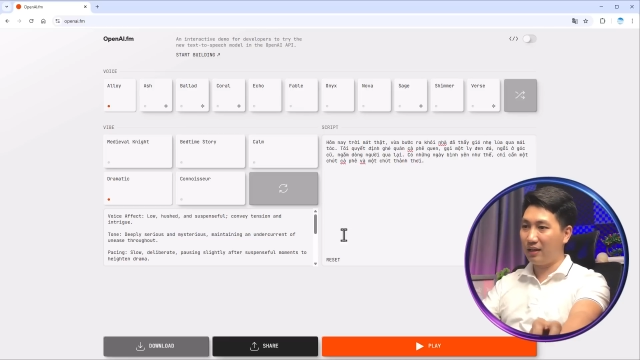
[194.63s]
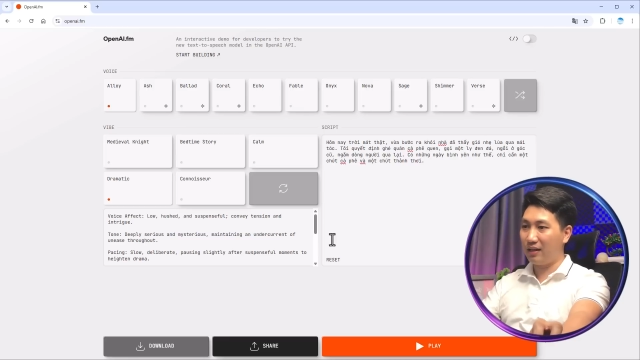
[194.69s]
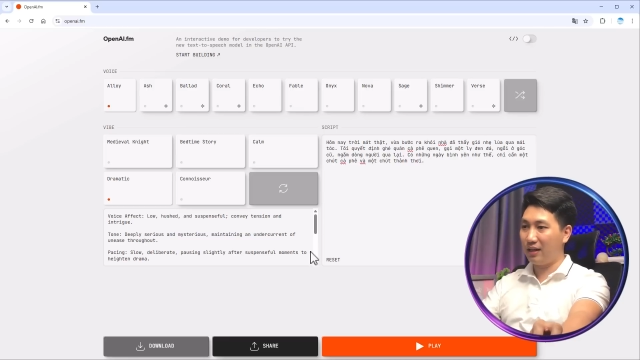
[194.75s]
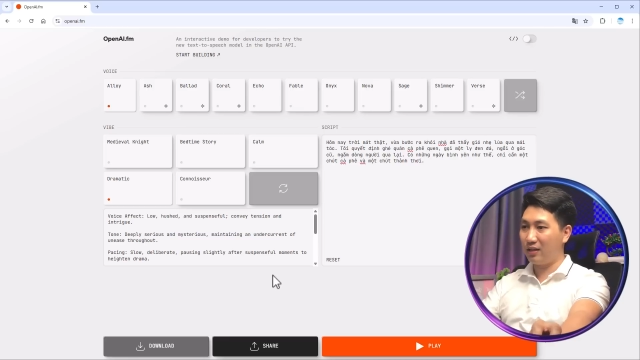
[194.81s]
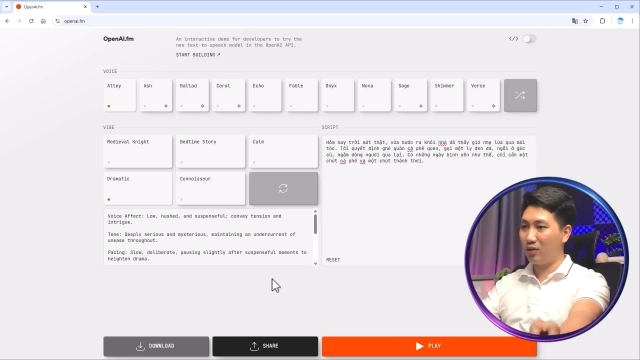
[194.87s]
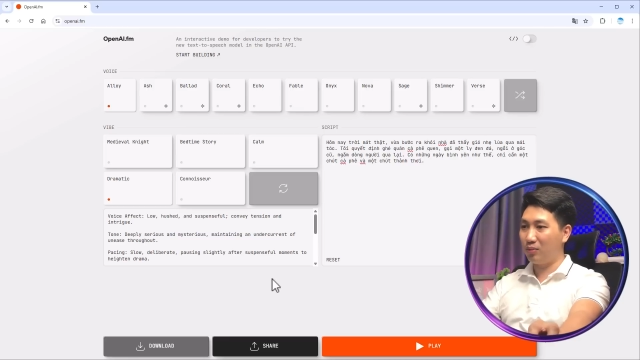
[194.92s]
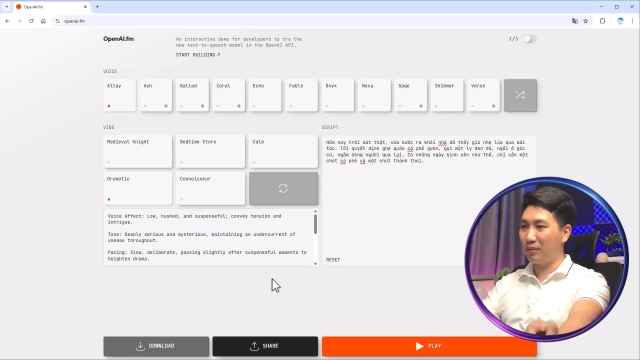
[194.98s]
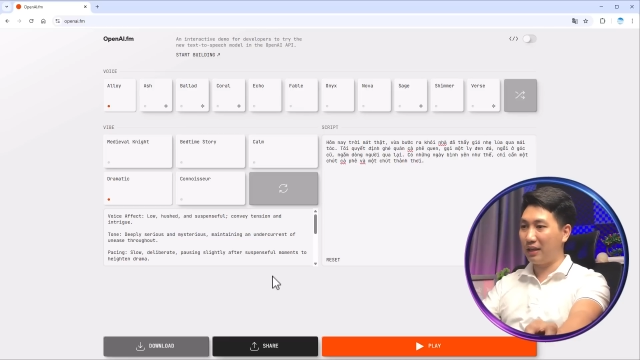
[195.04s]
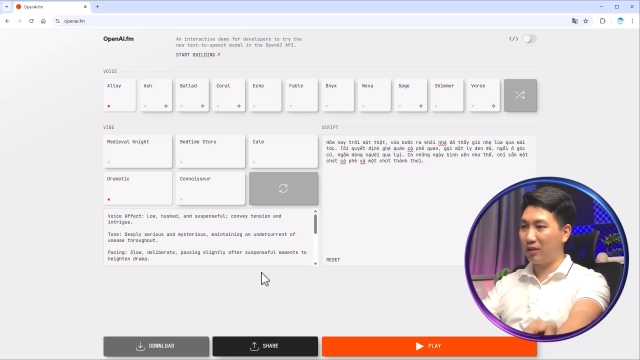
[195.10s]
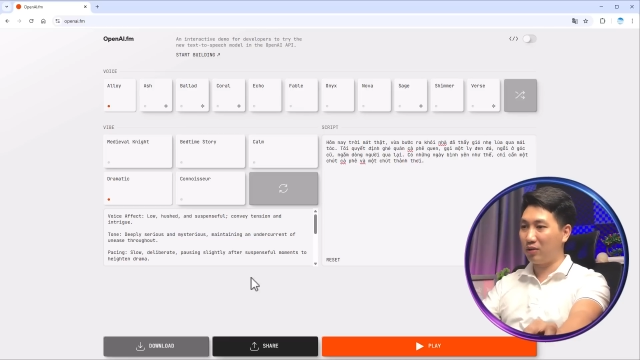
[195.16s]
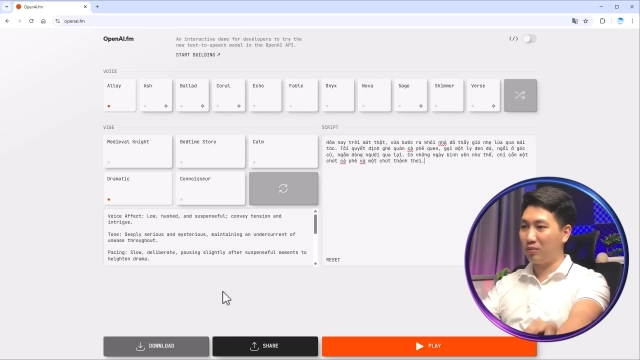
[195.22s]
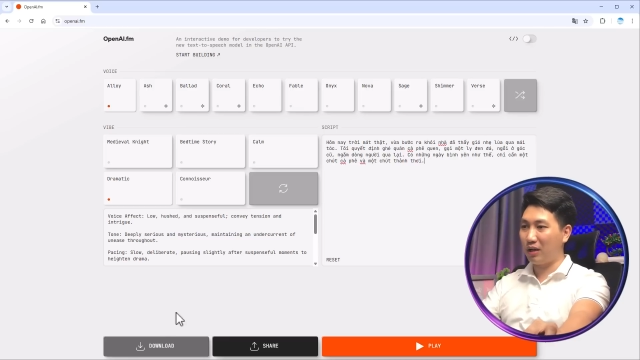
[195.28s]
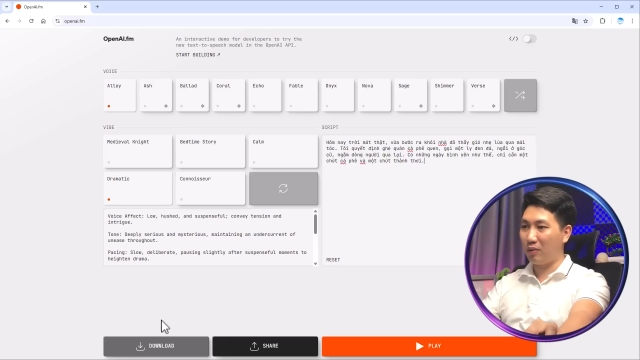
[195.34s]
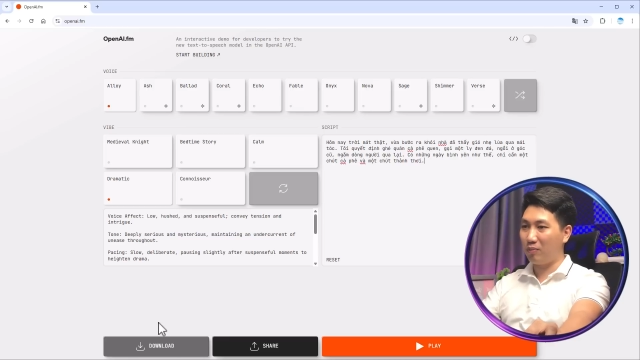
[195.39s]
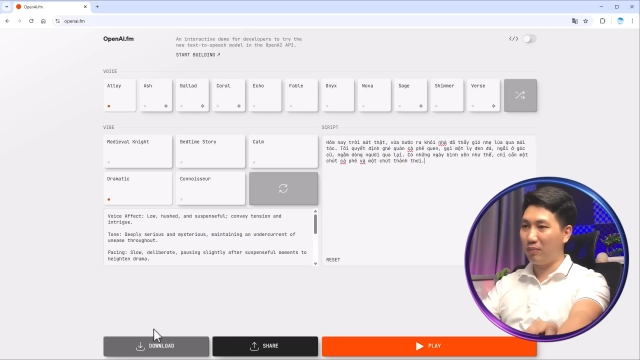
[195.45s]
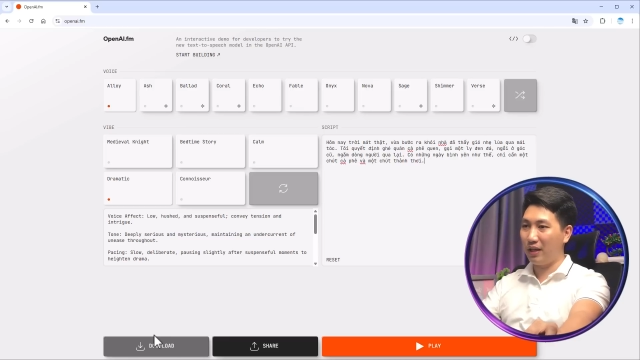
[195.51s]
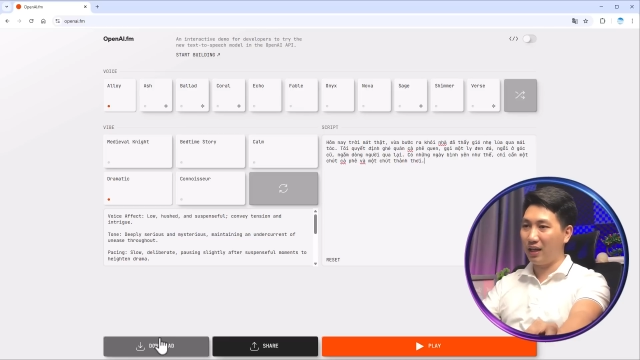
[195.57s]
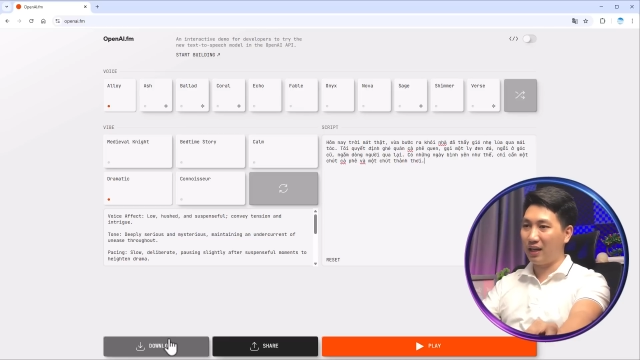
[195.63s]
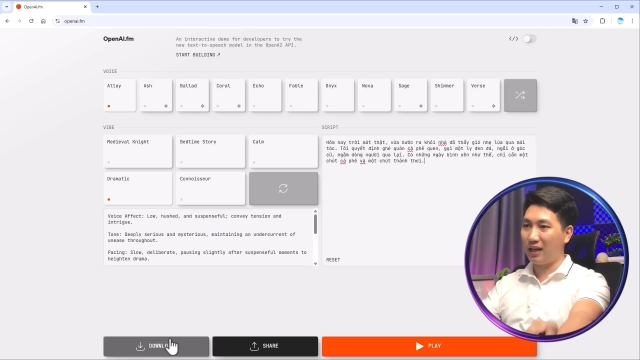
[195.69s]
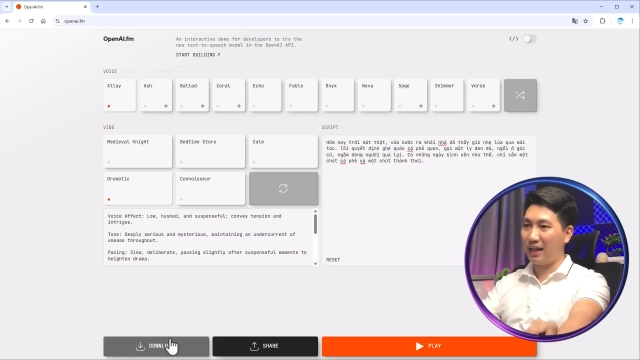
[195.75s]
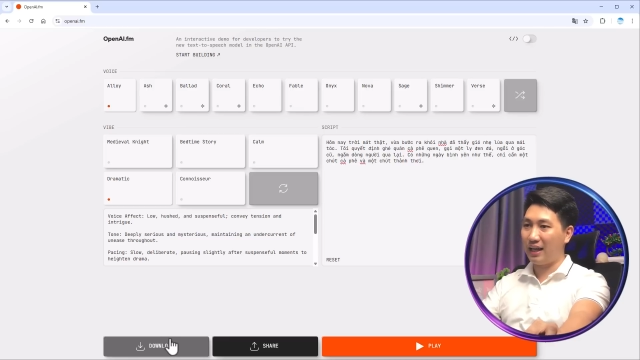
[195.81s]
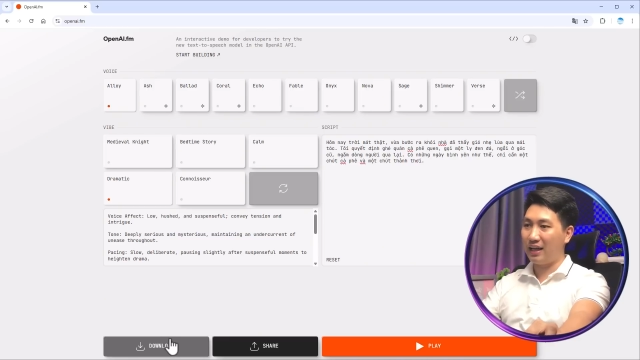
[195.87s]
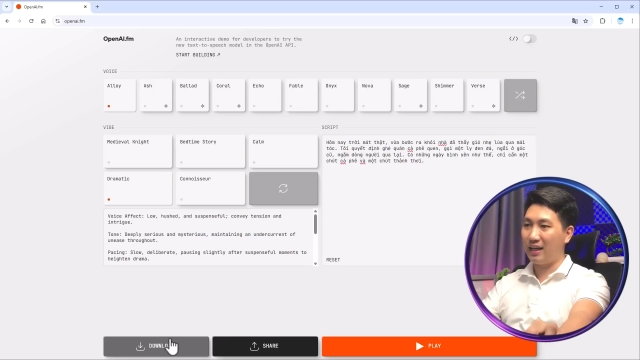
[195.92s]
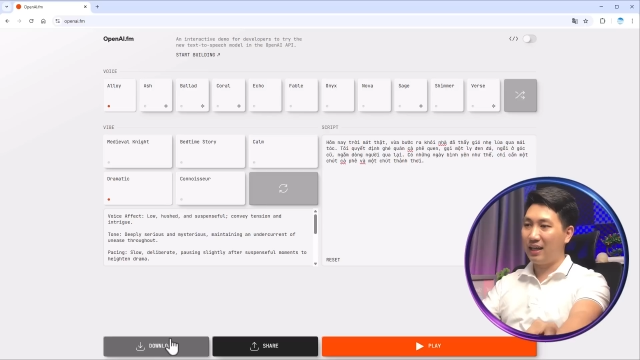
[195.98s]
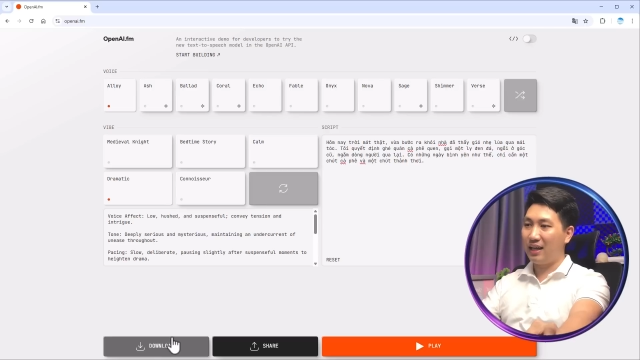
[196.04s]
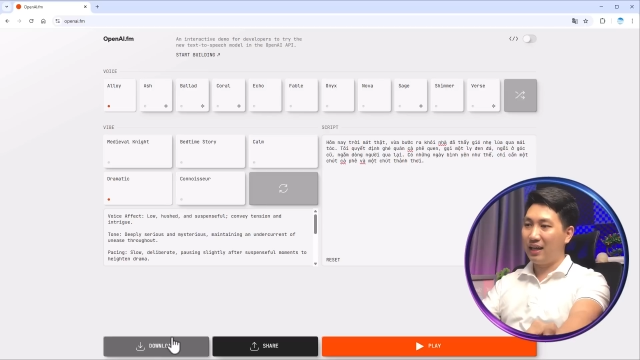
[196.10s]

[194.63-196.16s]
nên chúng ta cũng không biết là